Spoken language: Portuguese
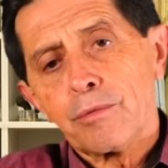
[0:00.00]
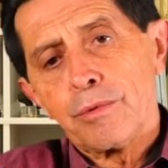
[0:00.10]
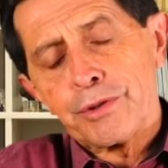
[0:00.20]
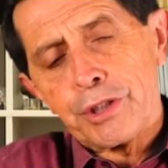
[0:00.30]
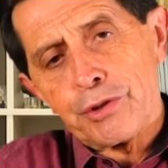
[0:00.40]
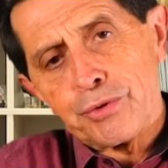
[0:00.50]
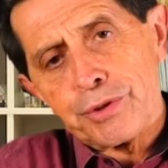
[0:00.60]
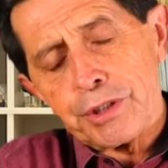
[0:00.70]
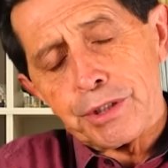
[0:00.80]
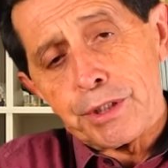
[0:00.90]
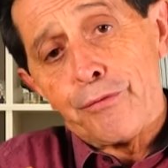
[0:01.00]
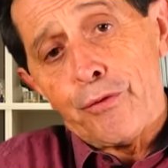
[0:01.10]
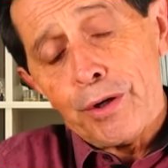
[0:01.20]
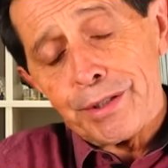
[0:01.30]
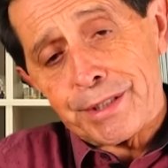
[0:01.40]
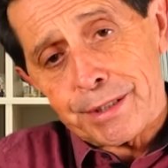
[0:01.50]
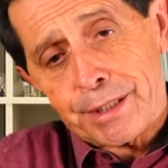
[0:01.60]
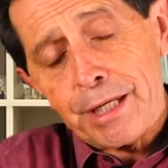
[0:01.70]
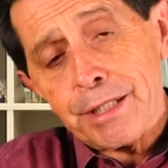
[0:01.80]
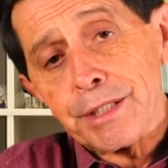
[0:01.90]
Quando Jesus disse: E vós,
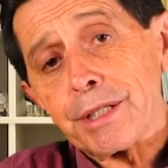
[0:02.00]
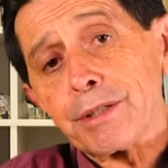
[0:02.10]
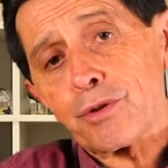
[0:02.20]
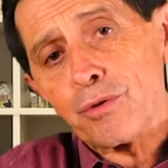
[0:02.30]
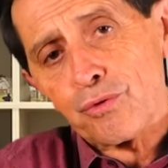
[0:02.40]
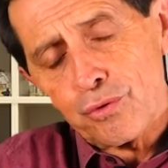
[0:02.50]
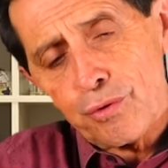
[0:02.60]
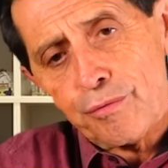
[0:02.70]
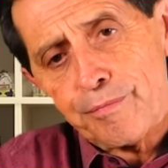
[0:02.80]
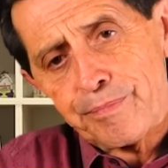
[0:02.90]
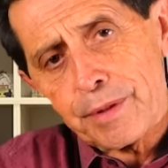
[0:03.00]
quem dizeis que eu sou?